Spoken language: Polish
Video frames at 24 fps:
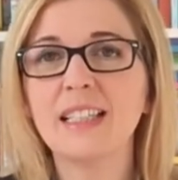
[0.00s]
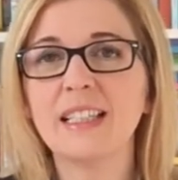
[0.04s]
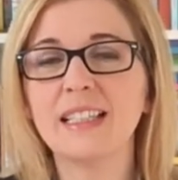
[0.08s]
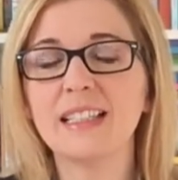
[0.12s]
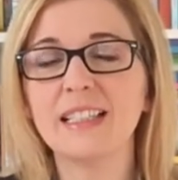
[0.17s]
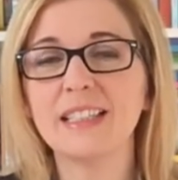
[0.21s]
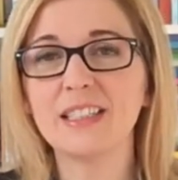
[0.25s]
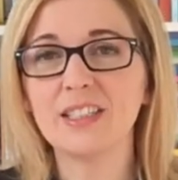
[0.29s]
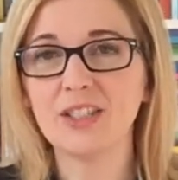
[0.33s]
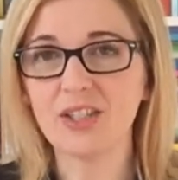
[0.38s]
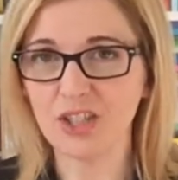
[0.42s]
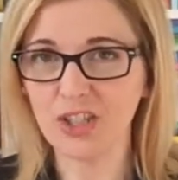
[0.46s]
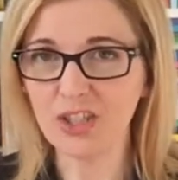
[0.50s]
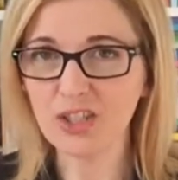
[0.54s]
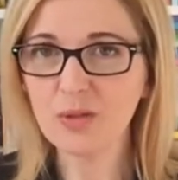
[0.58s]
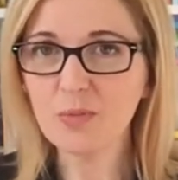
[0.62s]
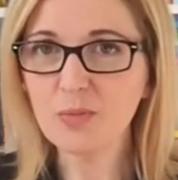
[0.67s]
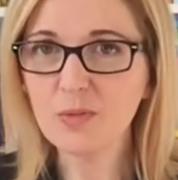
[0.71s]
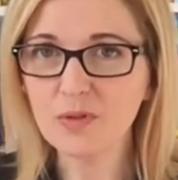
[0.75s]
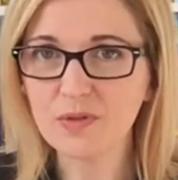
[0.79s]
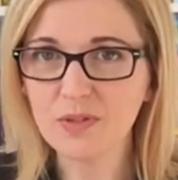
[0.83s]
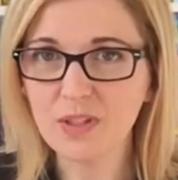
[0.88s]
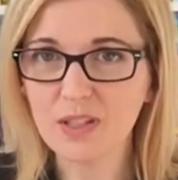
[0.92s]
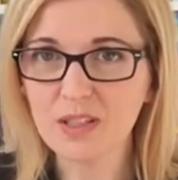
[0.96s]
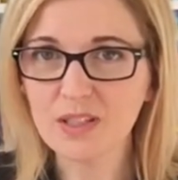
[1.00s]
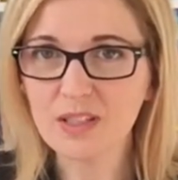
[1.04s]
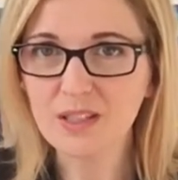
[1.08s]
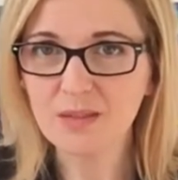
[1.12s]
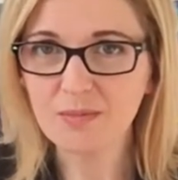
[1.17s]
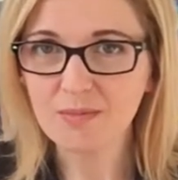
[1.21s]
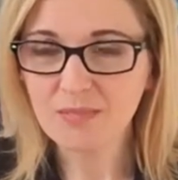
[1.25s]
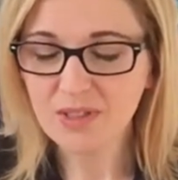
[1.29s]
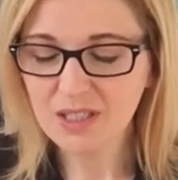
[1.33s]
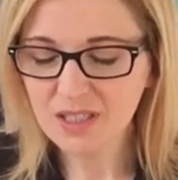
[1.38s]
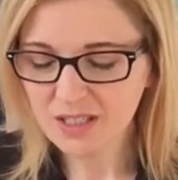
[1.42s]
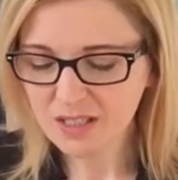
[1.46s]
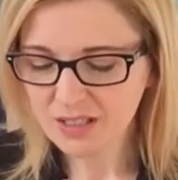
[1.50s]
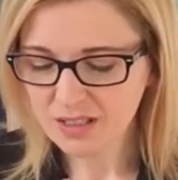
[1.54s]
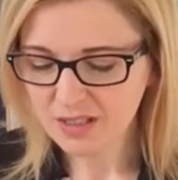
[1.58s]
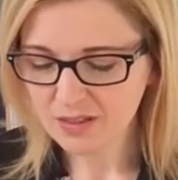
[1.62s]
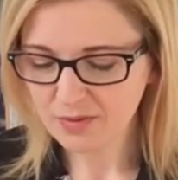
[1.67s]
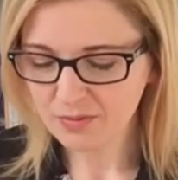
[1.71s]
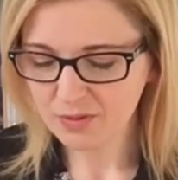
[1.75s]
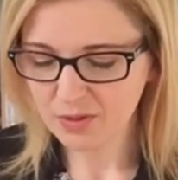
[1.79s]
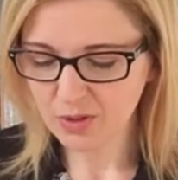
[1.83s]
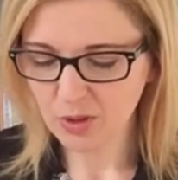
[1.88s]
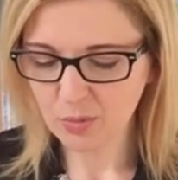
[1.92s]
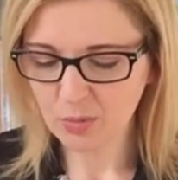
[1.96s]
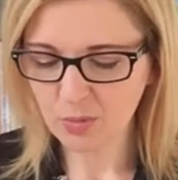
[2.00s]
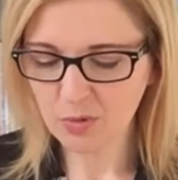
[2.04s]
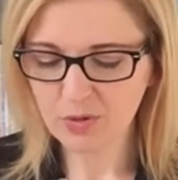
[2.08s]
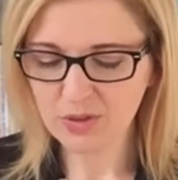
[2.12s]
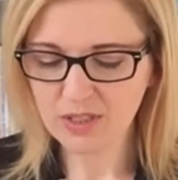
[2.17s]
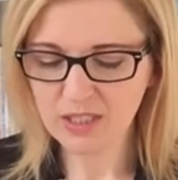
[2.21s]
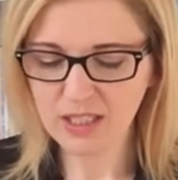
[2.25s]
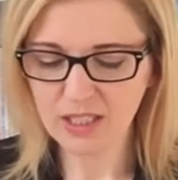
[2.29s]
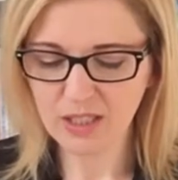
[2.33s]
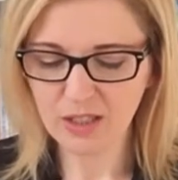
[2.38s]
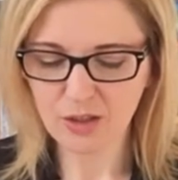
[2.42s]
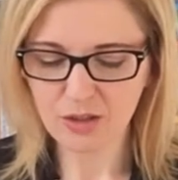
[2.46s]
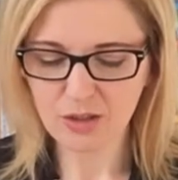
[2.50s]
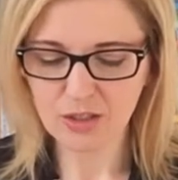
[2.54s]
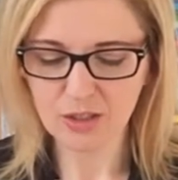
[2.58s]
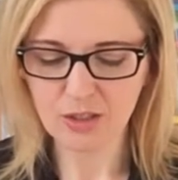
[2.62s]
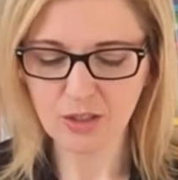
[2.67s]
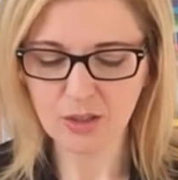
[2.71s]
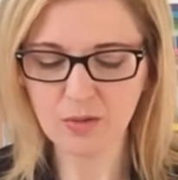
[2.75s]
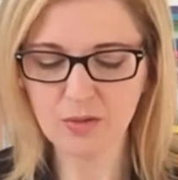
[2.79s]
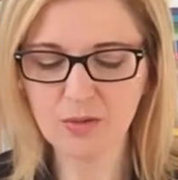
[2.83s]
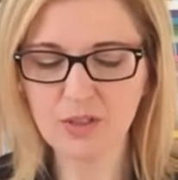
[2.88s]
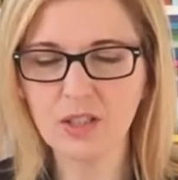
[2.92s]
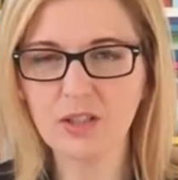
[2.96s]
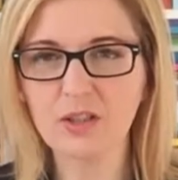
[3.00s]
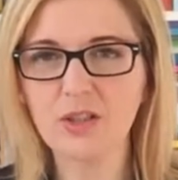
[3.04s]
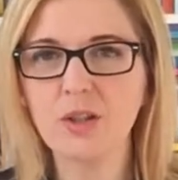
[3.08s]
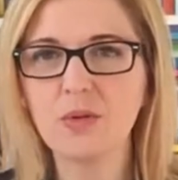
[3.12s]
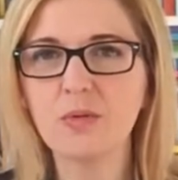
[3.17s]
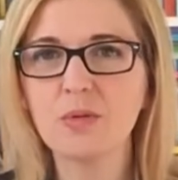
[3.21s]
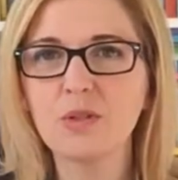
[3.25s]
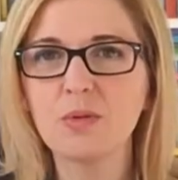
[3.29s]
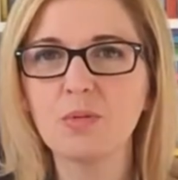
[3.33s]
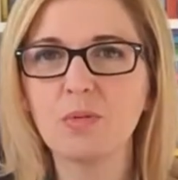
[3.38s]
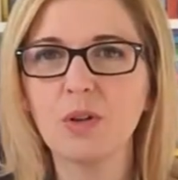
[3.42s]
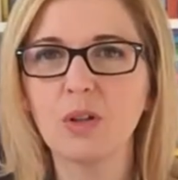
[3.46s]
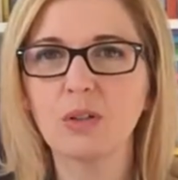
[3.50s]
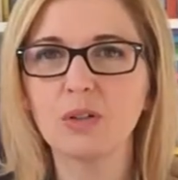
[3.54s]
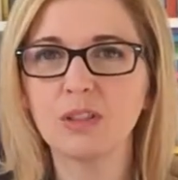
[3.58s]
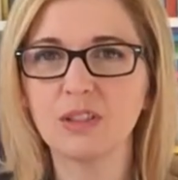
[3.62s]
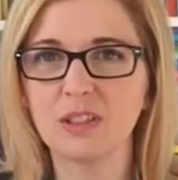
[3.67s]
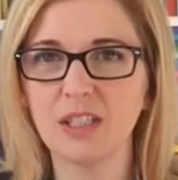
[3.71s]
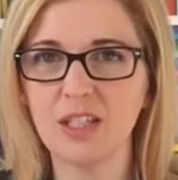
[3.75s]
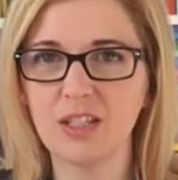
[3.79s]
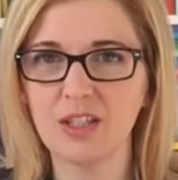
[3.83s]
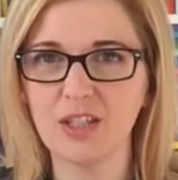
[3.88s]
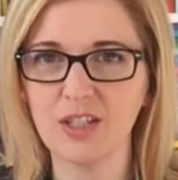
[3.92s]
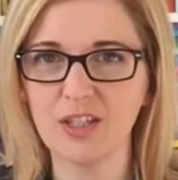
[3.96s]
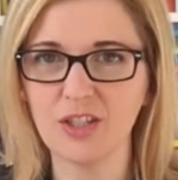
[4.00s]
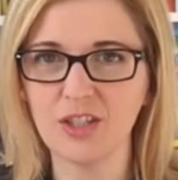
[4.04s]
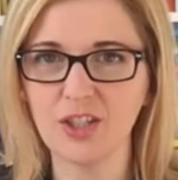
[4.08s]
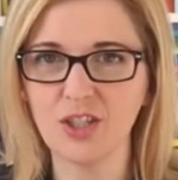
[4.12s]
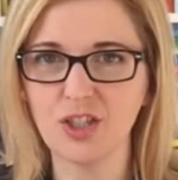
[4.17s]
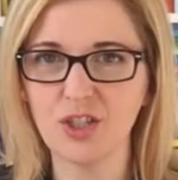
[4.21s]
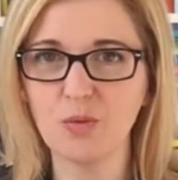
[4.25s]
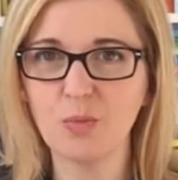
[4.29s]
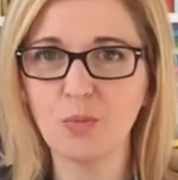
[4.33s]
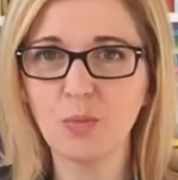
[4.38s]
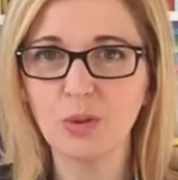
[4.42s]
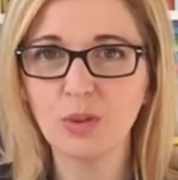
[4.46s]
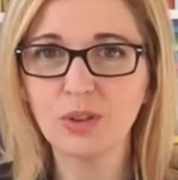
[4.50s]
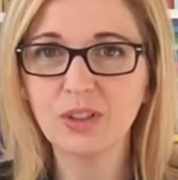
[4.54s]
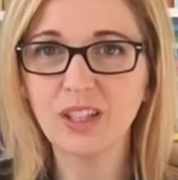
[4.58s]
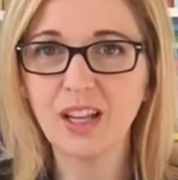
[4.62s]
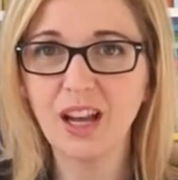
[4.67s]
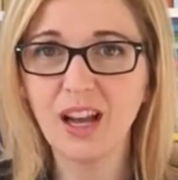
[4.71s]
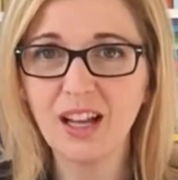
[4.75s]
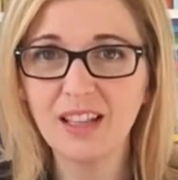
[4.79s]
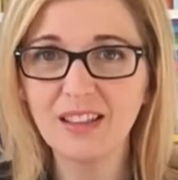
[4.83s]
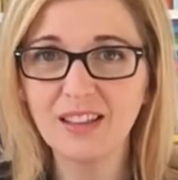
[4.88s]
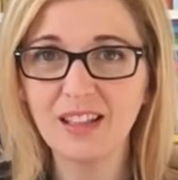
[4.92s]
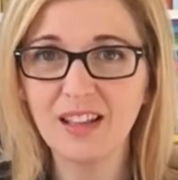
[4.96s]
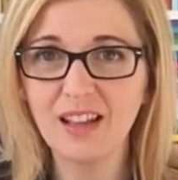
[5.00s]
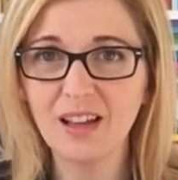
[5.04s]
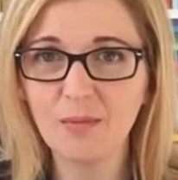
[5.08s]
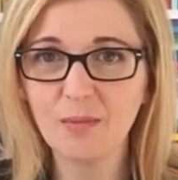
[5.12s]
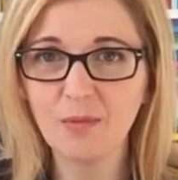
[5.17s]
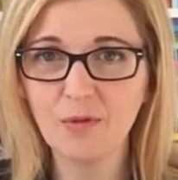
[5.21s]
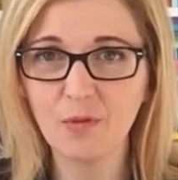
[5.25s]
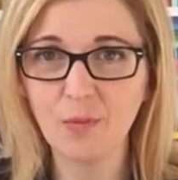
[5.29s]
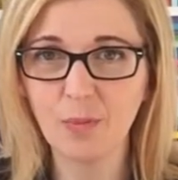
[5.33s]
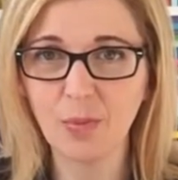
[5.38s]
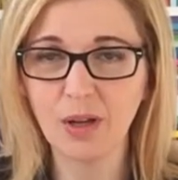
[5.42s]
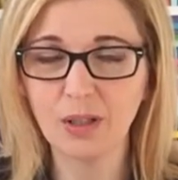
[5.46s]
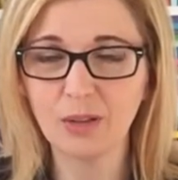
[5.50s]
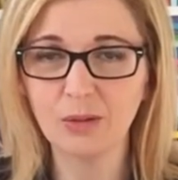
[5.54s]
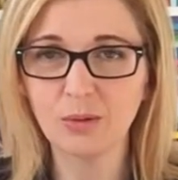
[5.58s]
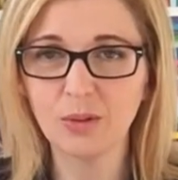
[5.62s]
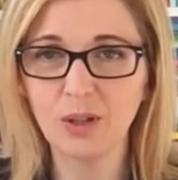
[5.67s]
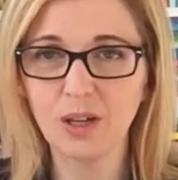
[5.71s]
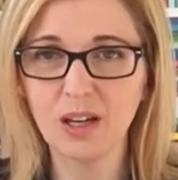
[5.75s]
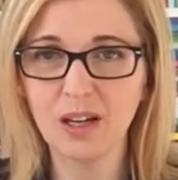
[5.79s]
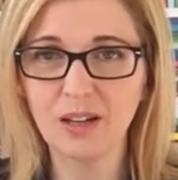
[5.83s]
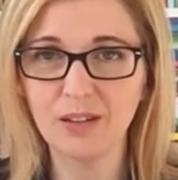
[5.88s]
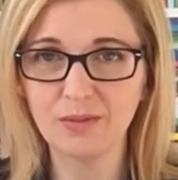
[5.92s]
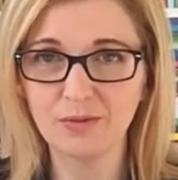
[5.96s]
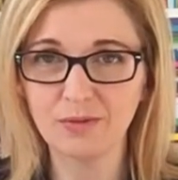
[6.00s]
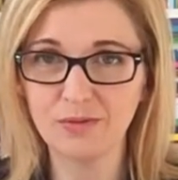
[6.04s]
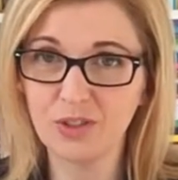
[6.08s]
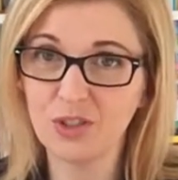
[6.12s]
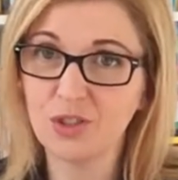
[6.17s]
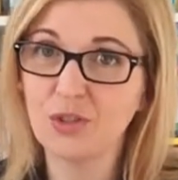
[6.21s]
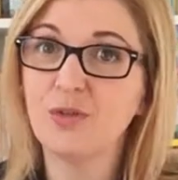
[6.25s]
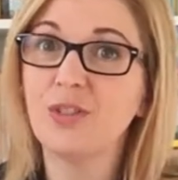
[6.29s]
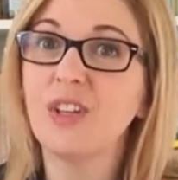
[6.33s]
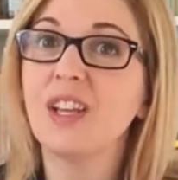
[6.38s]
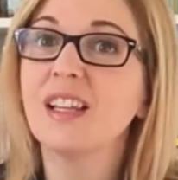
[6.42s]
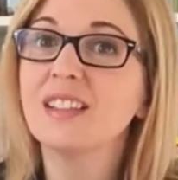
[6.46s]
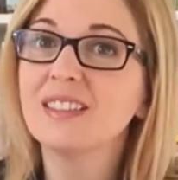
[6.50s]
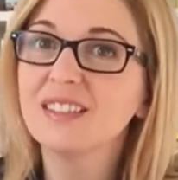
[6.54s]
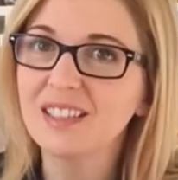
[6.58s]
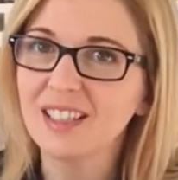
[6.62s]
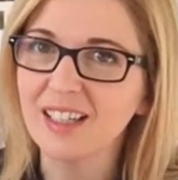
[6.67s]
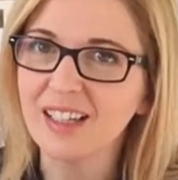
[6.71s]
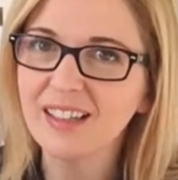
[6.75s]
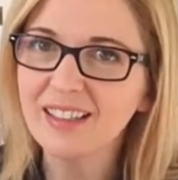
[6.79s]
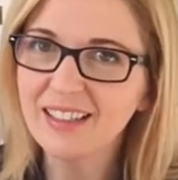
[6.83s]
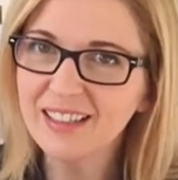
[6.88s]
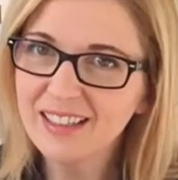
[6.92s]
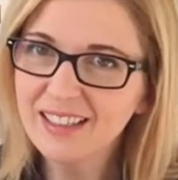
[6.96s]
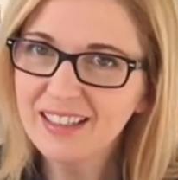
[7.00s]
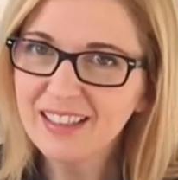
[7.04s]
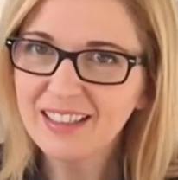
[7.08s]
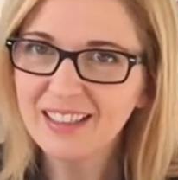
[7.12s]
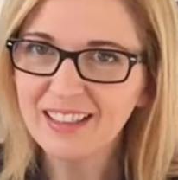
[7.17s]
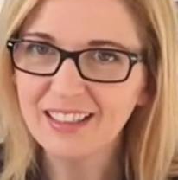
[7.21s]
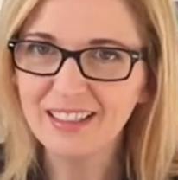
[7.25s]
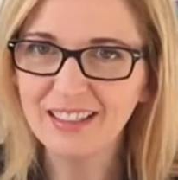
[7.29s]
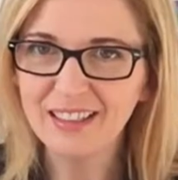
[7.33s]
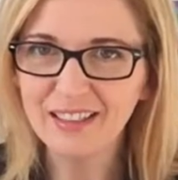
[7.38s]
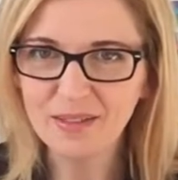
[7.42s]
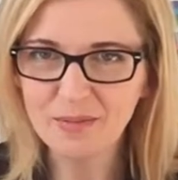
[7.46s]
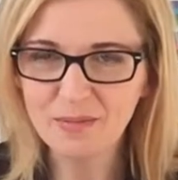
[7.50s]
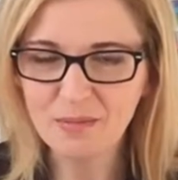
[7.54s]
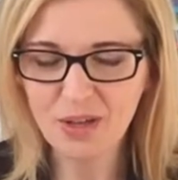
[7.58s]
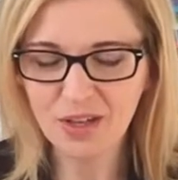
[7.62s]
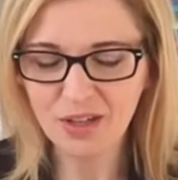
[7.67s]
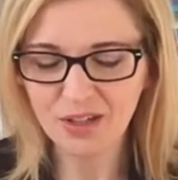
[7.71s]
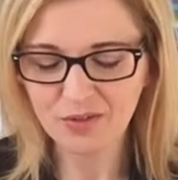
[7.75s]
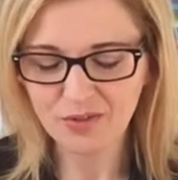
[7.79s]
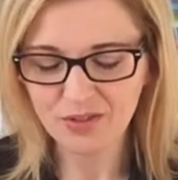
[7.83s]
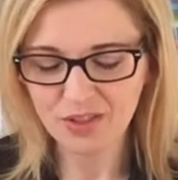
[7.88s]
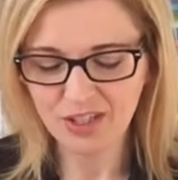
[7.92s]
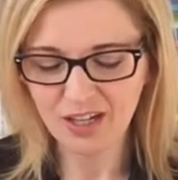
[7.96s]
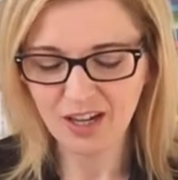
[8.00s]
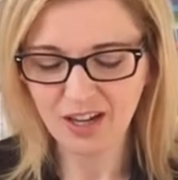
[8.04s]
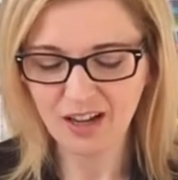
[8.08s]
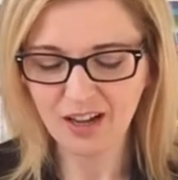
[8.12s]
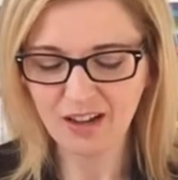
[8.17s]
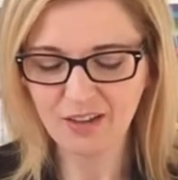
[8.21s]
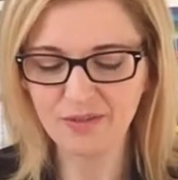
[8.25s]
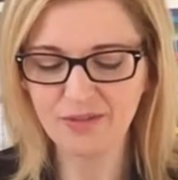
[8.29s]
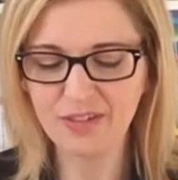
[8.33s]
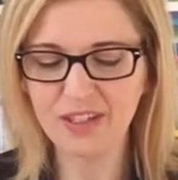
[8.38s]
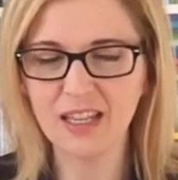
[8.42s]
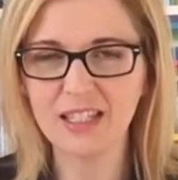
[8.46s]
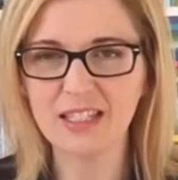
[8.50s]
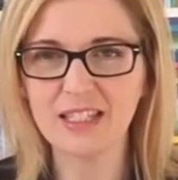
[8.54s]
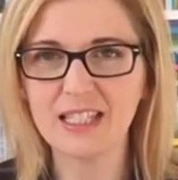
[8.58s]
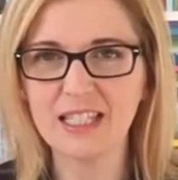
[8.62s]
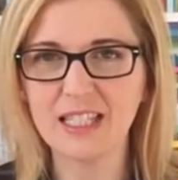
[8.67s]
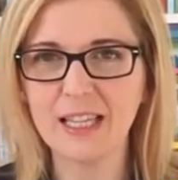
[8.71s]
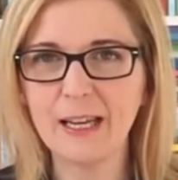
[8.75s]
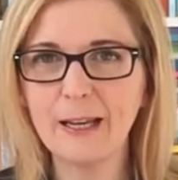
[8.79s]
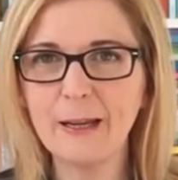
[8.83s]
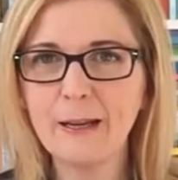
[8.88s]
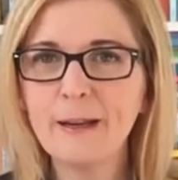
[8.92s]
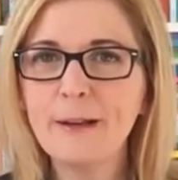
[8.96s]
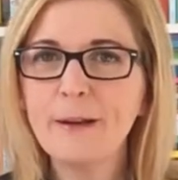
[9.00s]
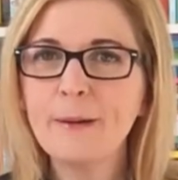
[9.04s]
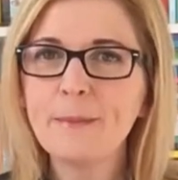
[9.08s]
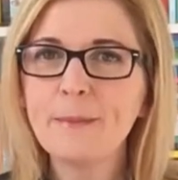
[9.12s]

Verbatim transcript: E, szczerze mówiąc, my w domu z Karoliną zaczęłyśmy od tej części, bo ta nam wpadła w święta e, pierwsza w ręce.